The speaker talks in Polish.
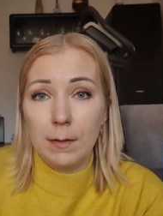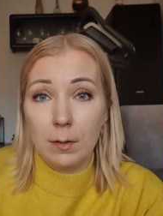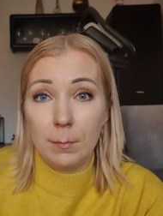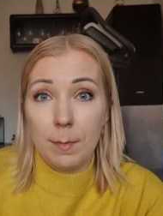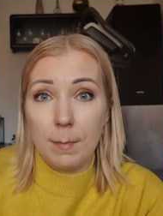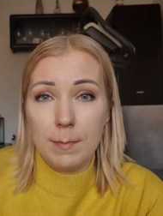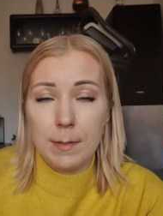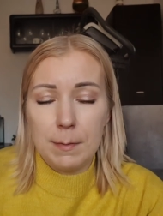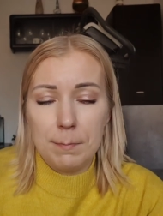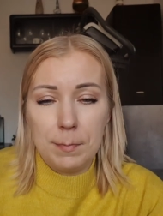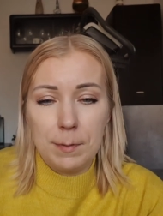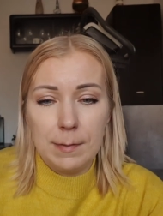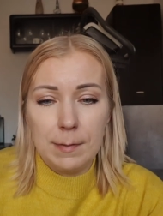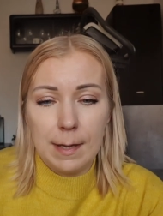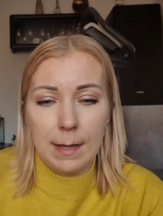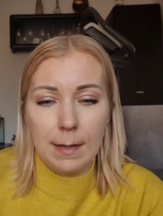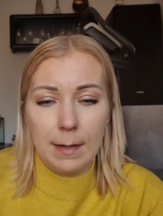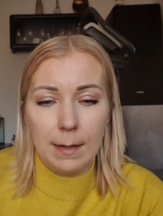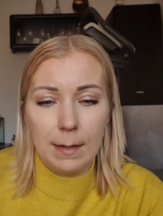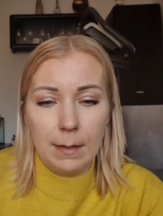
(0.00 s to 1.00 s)
to mam
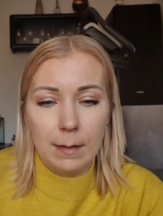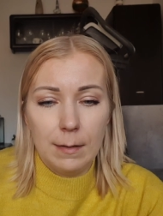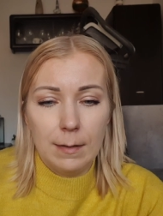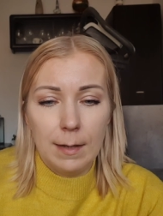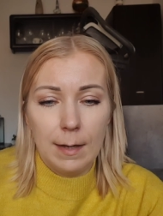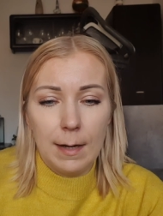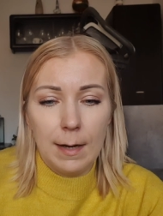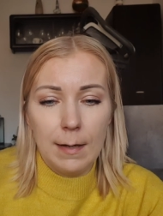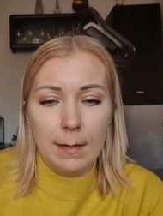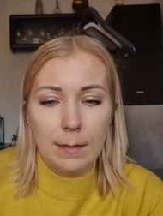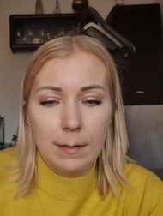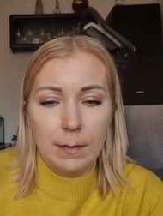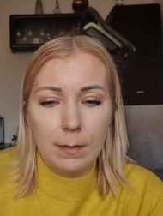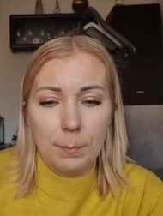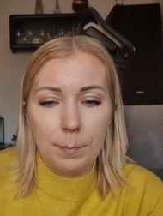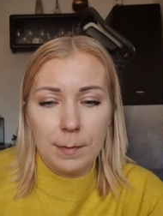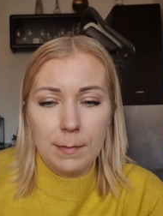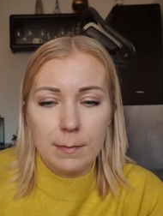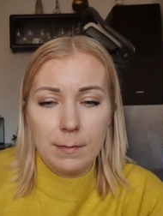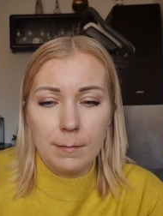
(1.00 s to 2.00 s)
zapisane, idealnie
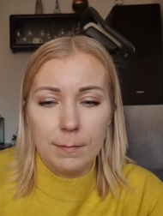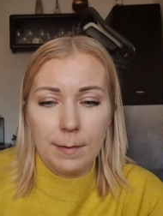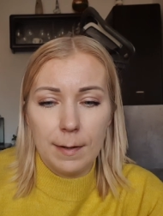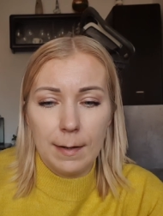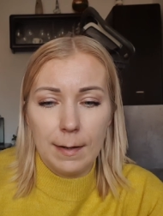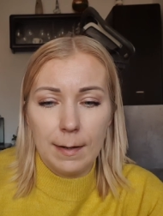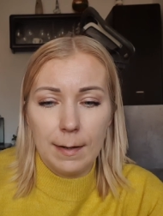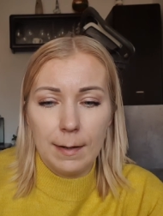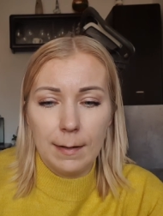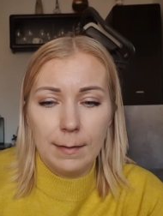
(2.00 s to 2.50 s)
dopasowana,